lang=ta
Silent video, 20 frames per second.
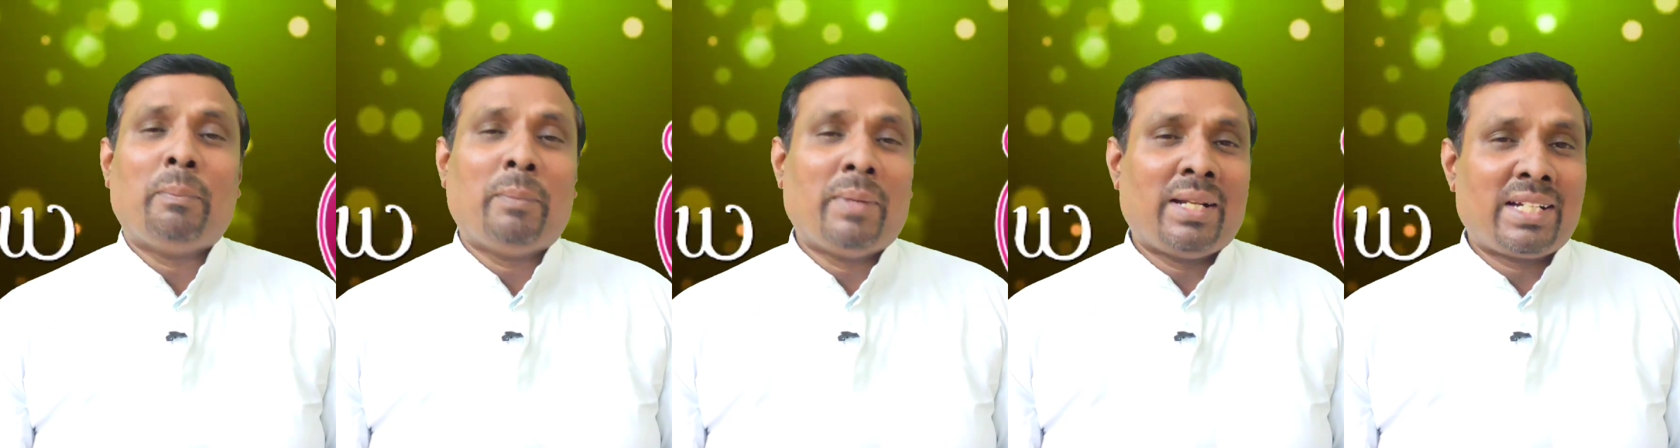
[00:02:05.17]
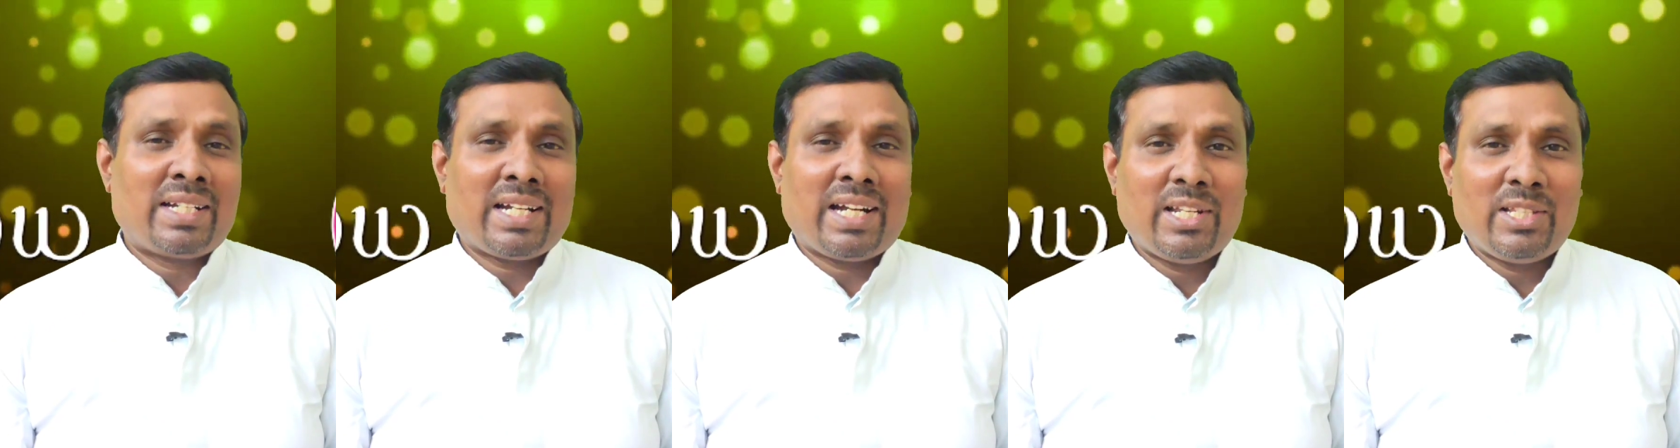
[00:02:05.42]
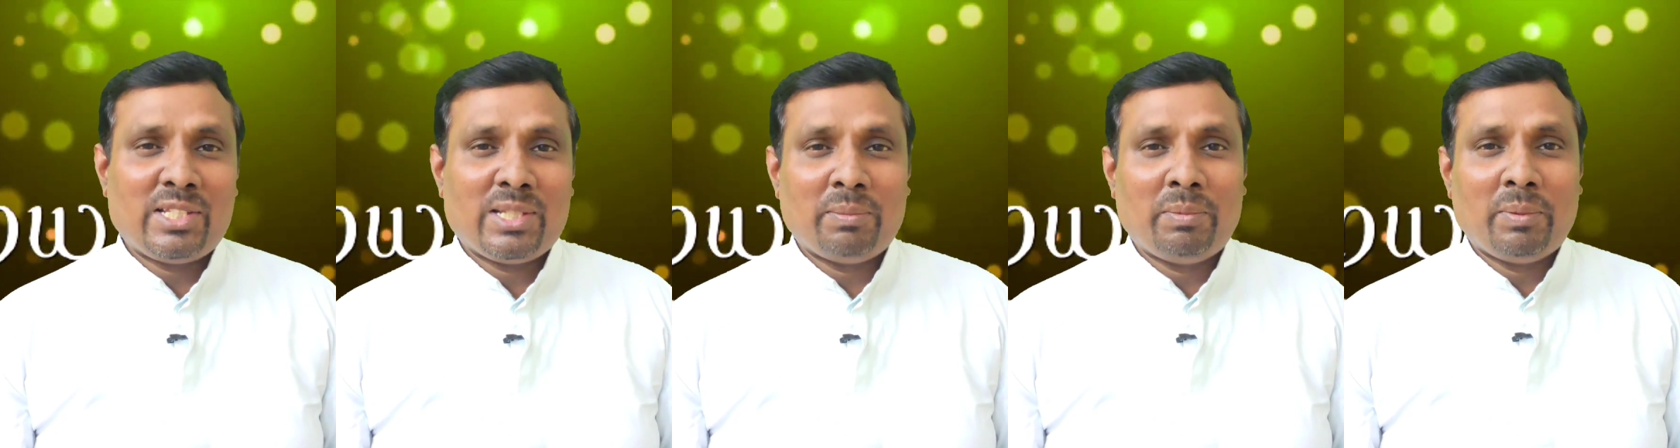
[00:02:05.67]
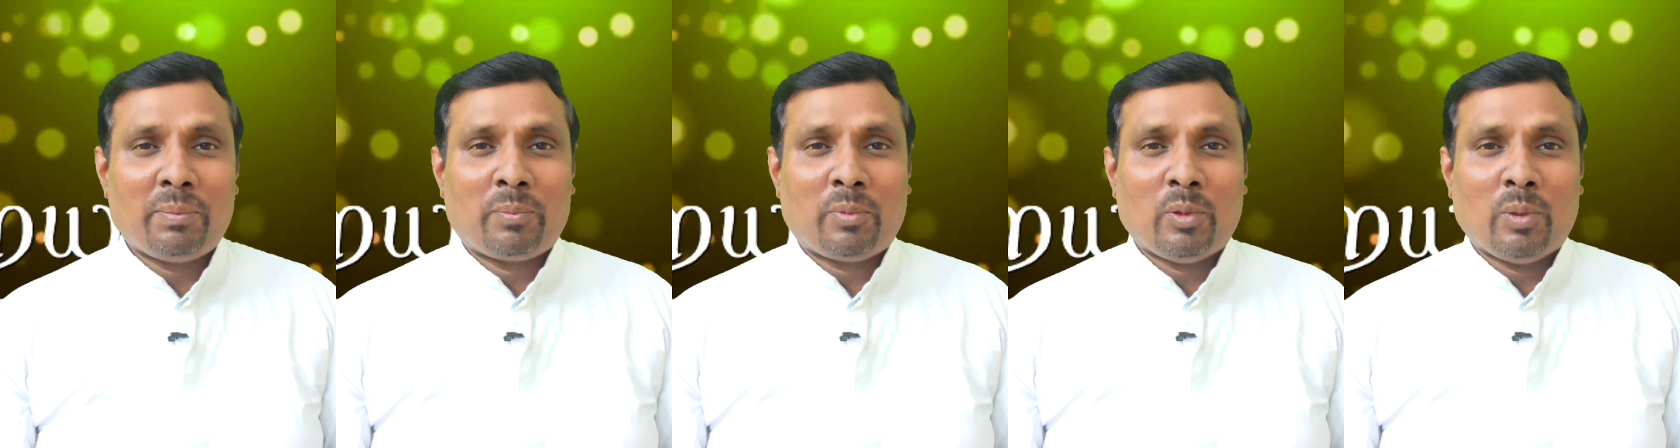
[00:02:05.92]
மன்றாடி
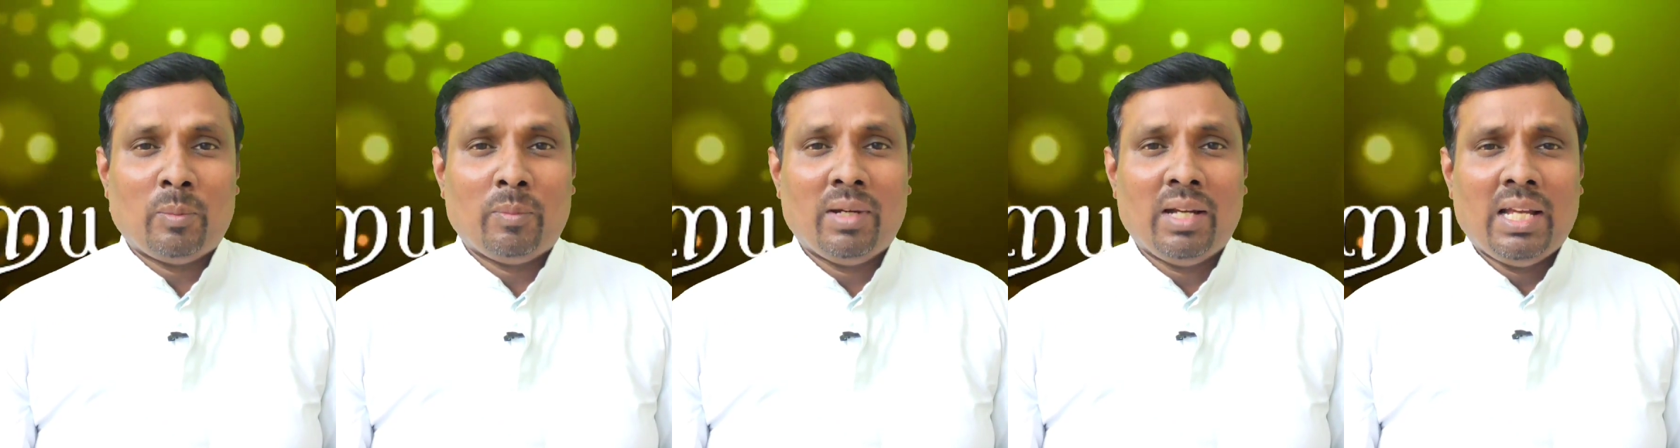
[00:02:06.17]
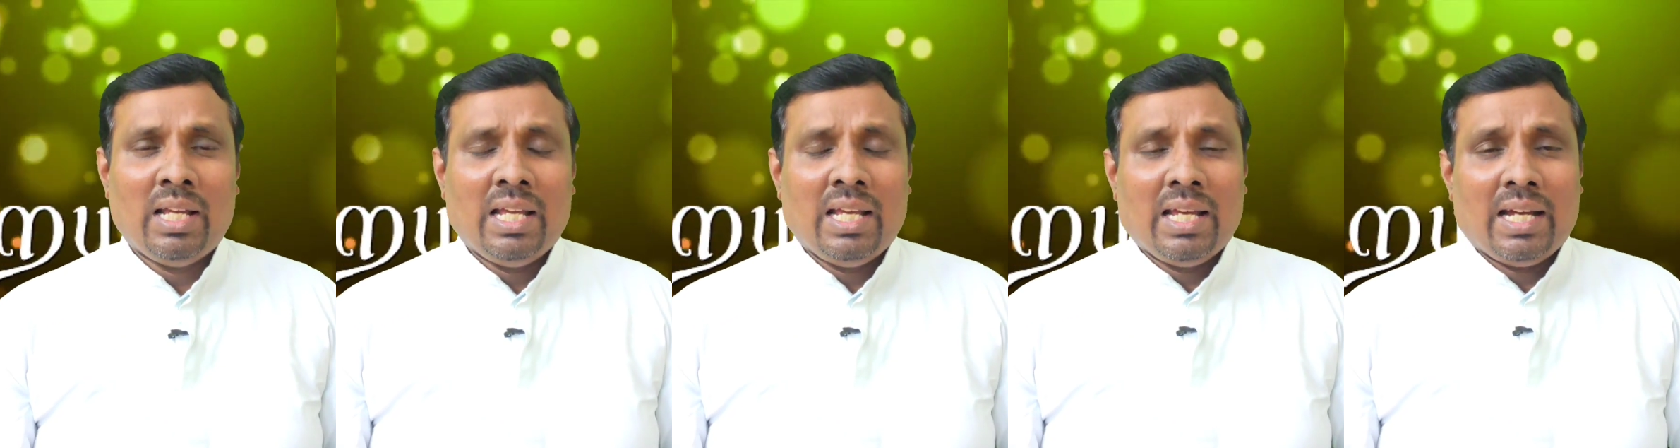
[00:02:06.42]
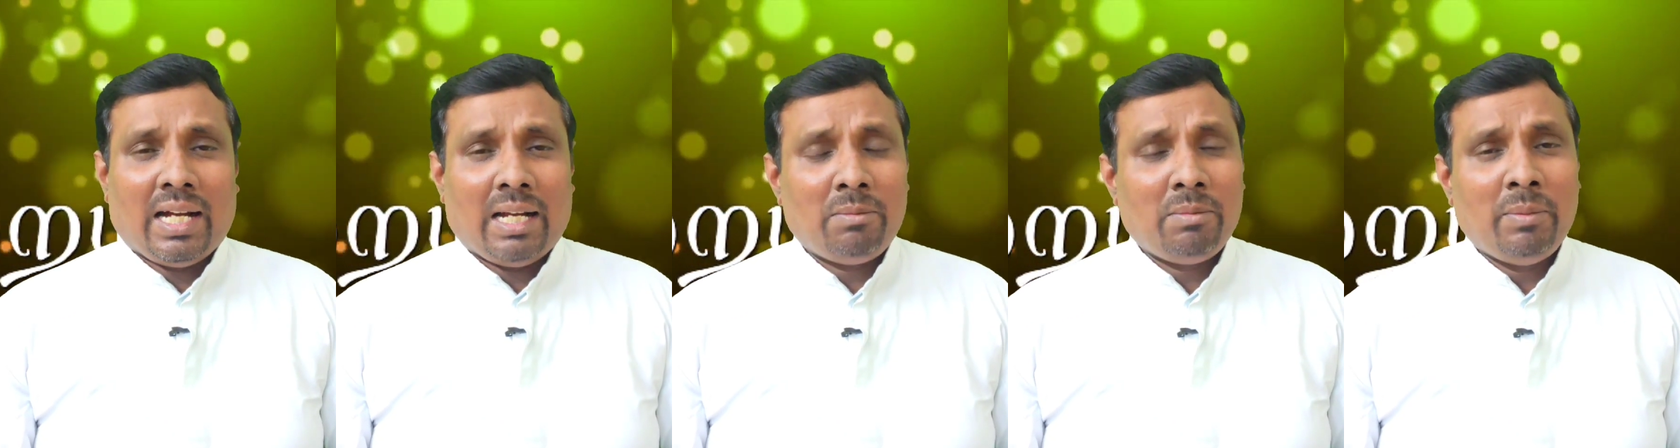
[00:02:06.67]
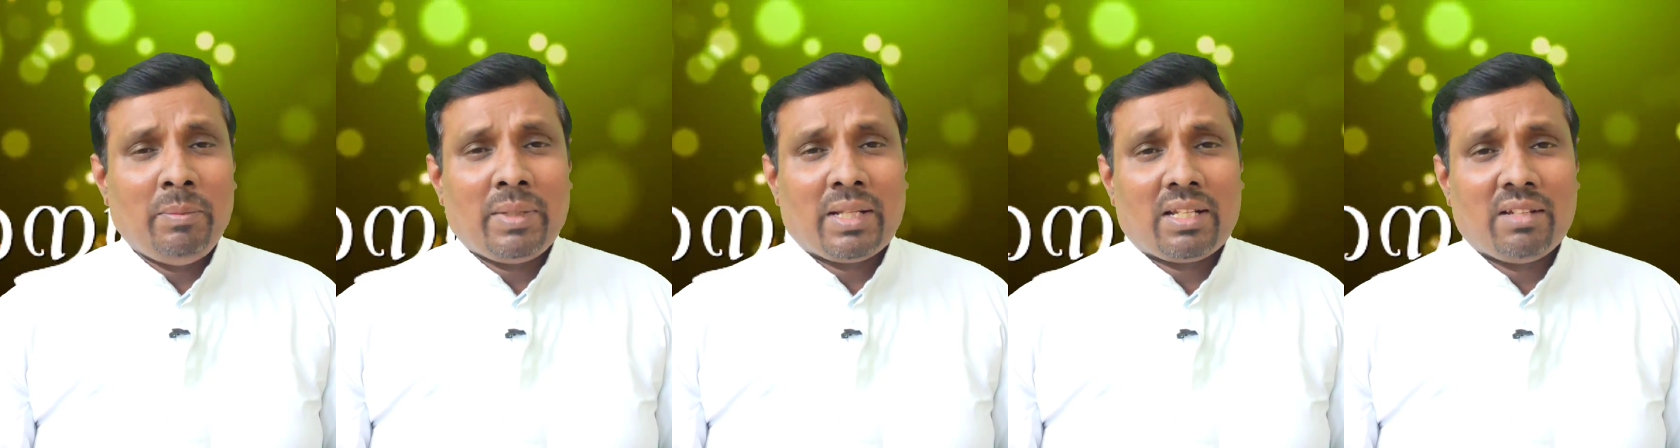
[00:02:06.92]
ஜெபிப்போம்
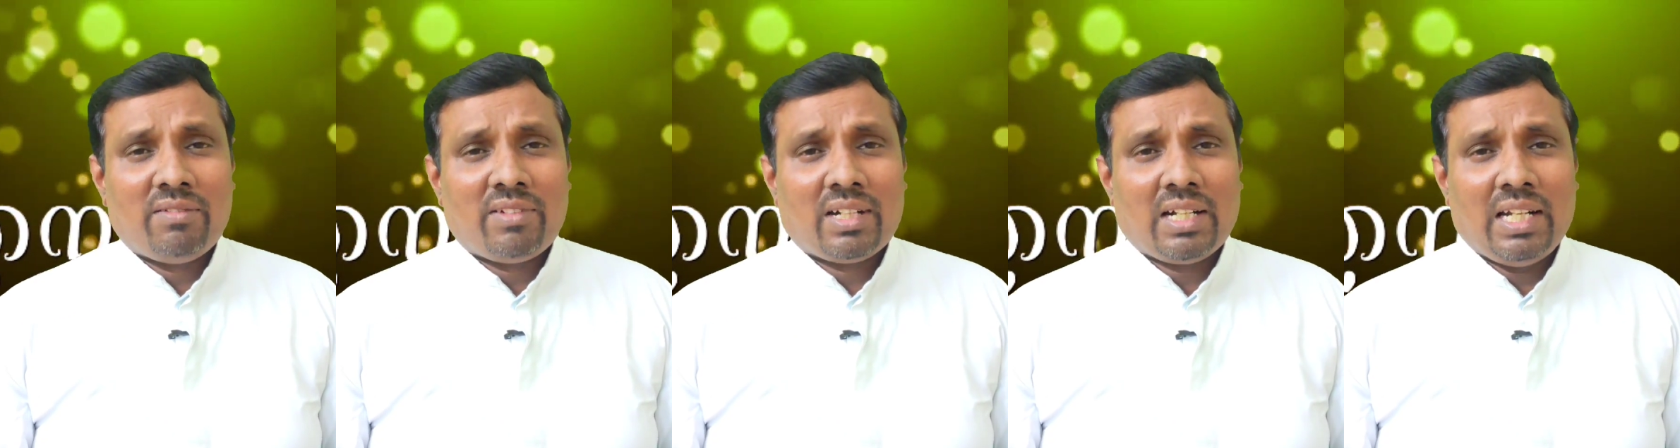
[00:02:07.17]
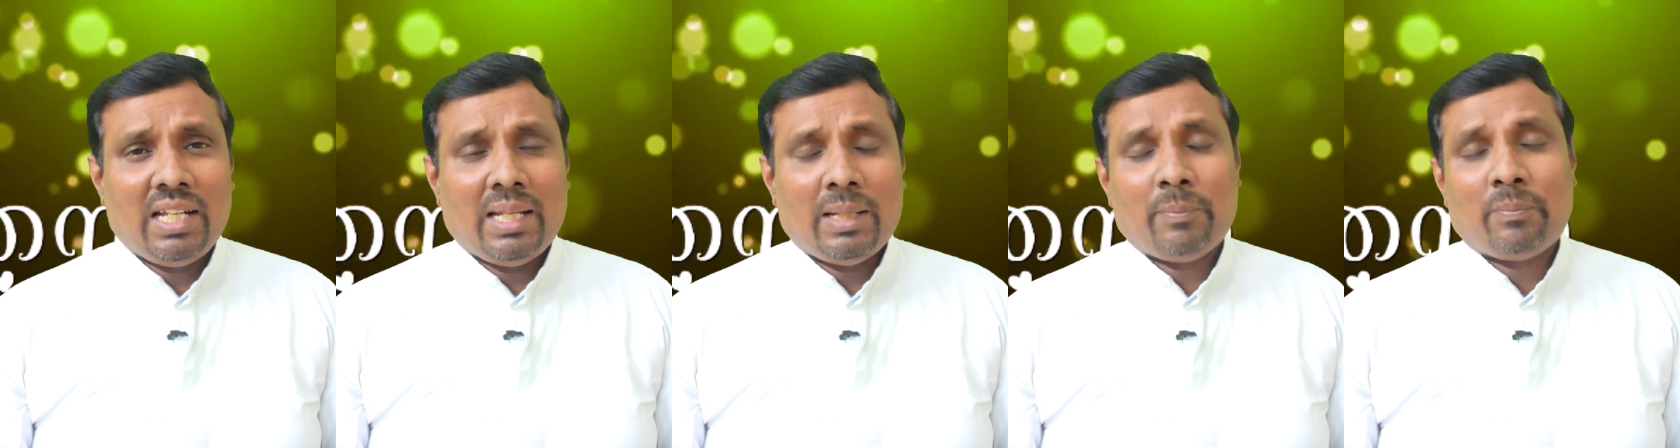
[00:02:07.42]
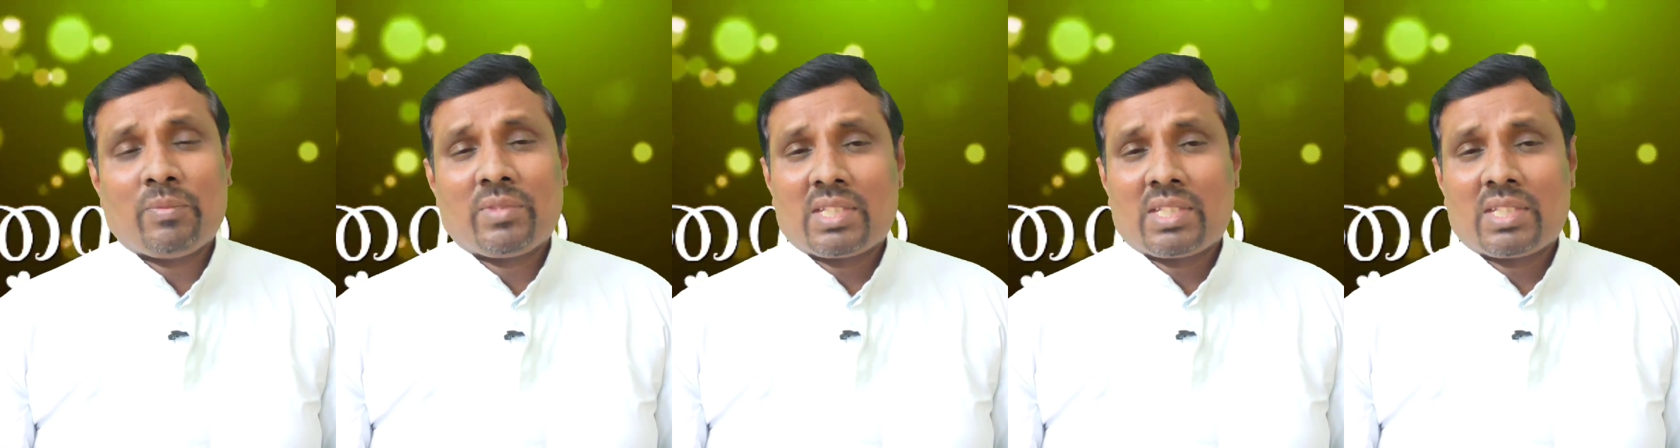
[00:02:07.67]
அன்புமிக்கவர்களே